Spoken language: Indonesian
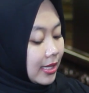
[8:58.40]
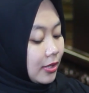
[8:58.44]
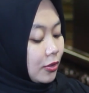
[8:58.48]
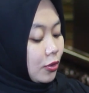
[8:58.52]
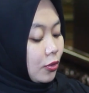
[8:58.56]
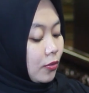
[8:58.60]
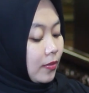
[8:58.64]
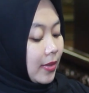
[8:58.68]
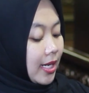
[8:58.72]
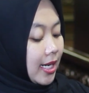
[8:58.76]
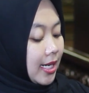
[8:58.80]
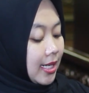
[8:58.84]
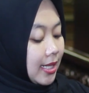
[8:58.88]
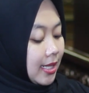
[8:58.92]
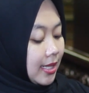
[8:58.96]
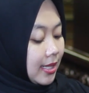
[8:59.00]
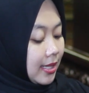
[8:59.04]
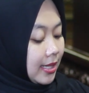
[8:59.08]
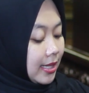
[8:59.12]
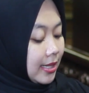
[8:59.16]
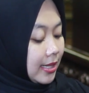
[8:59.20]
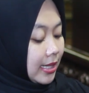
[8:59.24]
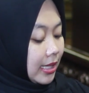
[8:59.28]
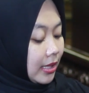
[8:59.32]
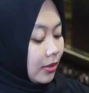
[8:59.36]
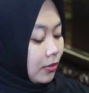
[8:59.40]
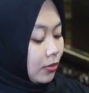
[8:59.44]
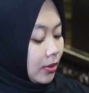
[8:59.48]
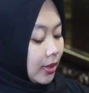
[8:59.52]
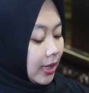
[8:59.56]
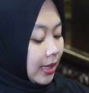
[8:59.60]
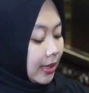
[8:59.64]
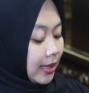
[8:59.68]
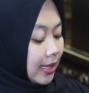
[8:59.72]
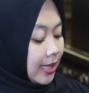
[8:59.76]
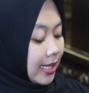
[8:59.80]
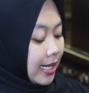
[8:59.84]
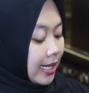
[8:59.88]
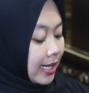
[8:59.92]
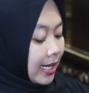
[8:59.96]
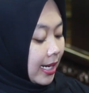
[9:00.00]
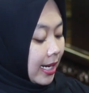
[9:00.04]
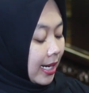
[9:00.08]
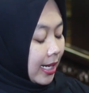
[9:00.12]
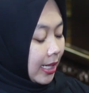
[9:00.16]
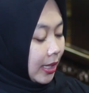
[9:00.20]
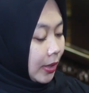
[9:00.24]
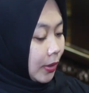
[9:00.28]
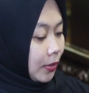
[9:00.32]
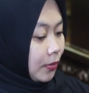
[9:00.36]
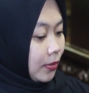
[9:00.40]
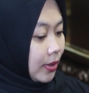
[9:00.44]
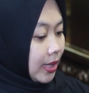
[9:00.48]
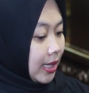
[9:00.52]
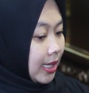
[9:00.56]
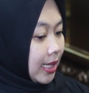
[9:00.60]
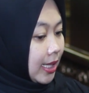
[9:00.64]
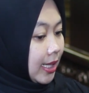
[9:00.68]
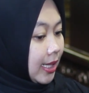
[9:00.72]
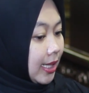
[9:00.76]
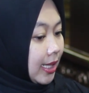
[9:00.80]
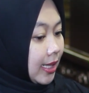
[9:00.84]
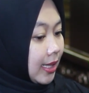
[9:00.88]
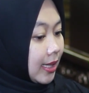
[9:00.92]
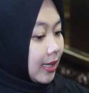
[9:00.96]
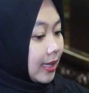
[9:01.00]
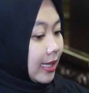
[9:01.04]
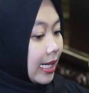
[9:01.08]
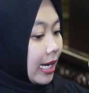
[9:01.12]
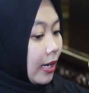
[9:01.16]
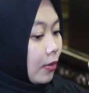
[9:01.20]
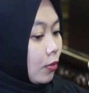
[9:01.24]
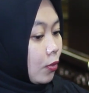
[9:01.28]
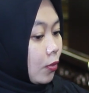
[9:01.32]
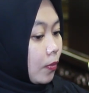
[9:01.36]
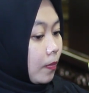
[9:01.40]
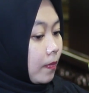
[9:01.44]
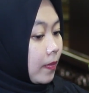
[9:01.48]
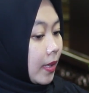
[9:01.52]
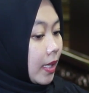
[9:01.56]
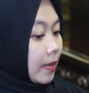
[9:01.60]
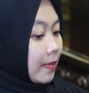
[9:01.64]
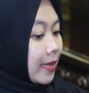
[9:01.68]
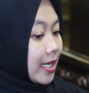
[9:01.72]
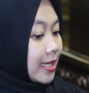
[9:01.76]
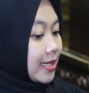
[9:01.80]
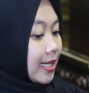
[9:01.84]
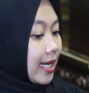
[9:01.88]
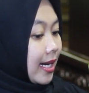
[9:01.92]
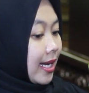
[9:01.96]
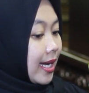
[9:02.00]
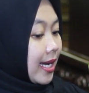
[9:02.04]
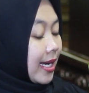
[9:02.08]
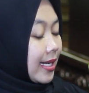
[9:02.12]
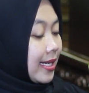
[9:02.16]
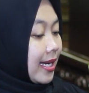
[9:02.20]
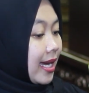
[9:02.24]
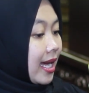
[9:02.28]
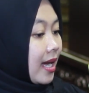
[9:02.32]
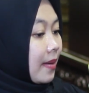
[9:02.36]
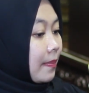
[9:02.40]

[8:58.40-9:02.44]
Cuman di situ Teteh dan AA itu ingin tahu permasalahannya